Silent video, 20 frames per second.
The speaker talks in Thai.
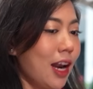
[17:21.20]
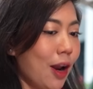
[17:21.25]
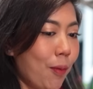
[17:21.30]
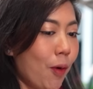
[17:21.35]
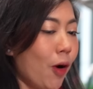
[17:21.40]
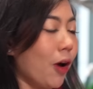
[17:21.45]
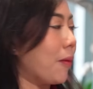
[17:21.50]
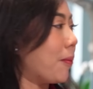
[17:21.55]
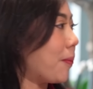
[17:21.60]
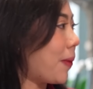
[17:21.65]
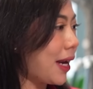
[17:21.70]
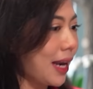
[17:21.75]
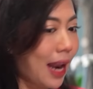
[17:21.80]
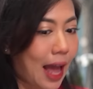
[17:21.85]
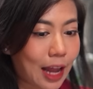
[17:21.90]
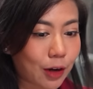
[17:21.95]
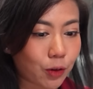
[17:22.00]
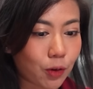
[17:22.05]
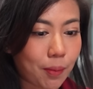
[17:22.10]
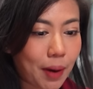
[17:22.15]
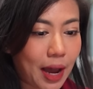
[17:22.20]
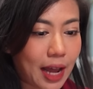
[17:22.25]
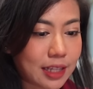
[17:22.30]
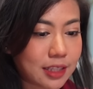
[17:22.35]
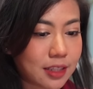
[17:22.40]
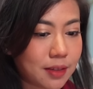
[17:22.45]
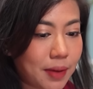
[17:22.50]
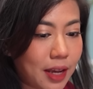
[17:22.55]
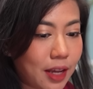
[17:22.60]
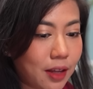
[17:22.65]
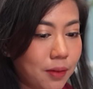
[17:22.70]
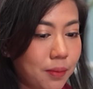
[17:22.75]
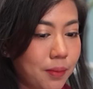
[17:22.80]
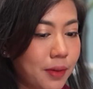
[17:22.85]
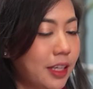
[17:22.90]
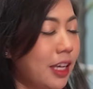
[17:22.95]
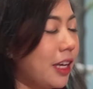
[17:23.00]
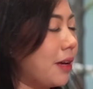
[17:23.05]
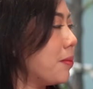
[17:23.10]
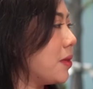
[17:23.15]
เราผ่อนไปล้านกว่าบาทใช่ไหม
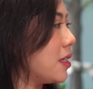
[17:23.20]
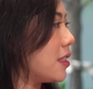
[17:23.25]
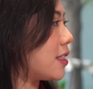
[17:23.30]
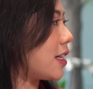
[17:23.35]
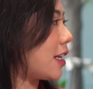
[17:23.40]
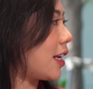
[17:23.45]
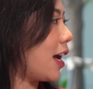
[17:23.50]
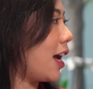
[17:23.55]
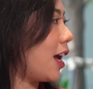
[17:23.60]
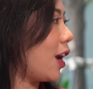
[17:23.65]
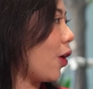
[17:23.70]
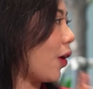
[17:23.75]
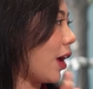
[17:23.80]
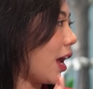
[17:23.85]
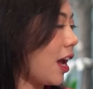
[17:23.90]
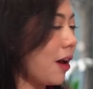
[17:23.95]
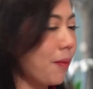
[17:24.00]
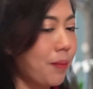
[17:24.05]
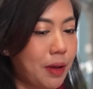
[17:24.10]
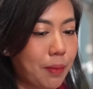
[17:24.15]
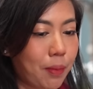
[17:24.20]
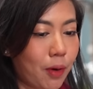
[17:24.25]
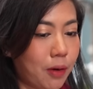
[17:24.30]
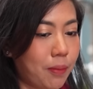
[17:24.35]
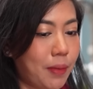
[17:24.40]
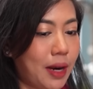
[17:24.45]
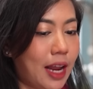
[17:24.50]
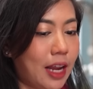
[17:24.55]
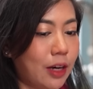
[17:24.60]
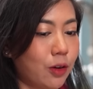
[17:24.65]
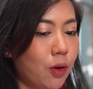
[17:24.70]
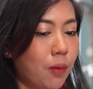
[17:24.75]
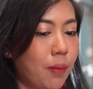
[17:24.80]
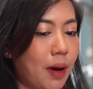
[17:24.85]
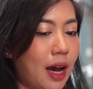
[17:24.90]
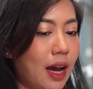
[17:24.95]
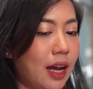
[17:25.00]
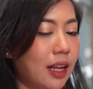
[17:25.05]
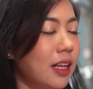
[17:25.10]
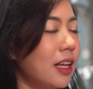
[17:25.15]
เมื่อกี้ หนึ่งหมื่นเจ็ดพันห้าร้อย ห้าปีผ่อนไปล้านกว่า
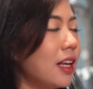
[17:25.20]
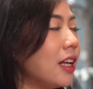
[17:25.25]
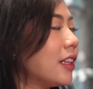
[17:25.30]
บาท